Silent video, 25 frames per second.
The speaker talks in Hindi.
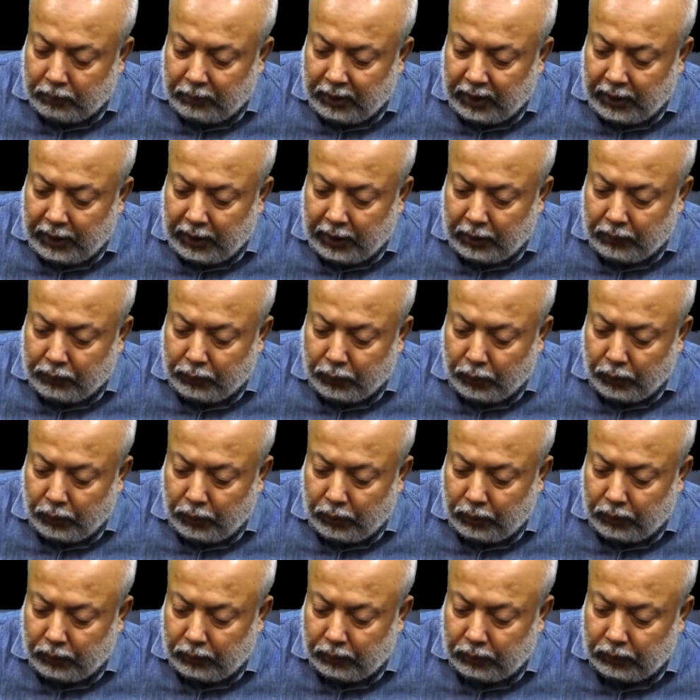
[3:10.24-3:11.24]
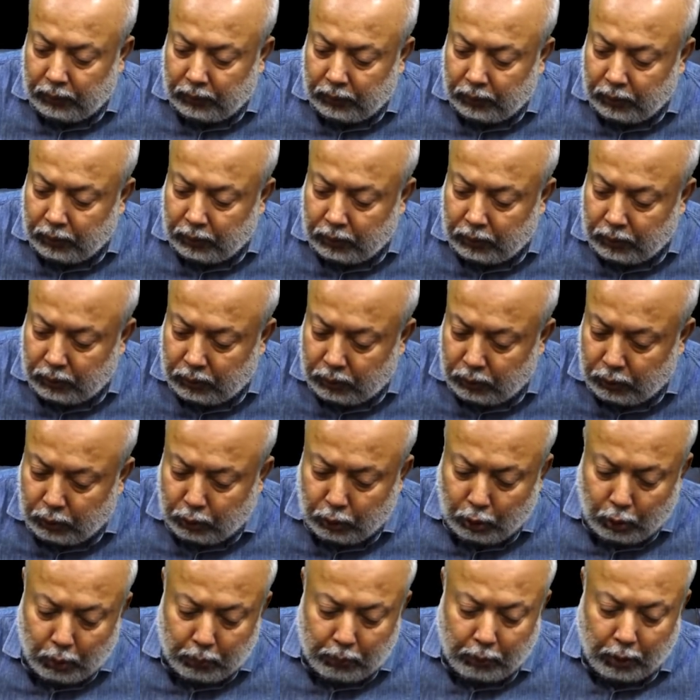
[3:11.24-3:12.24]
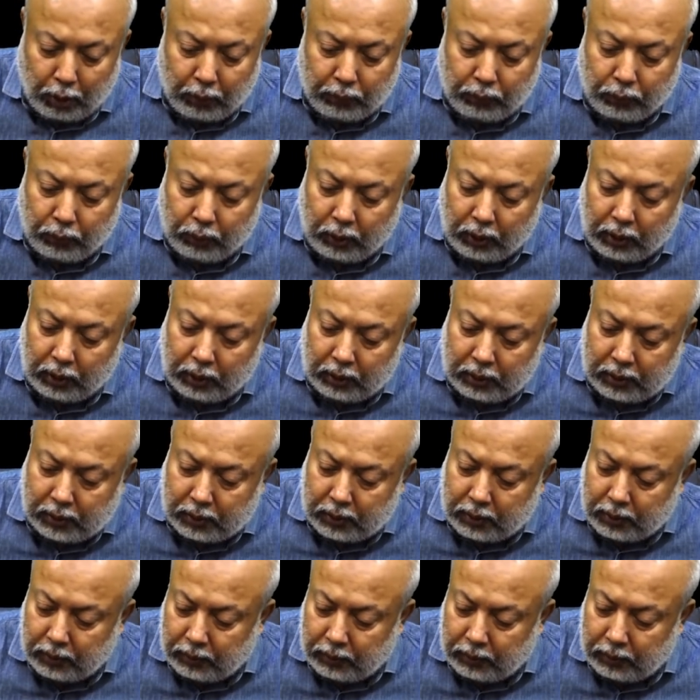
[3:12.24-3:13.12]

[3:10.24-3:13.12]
मीनिंगफुल ग्रुप ऑफ वर्ड्स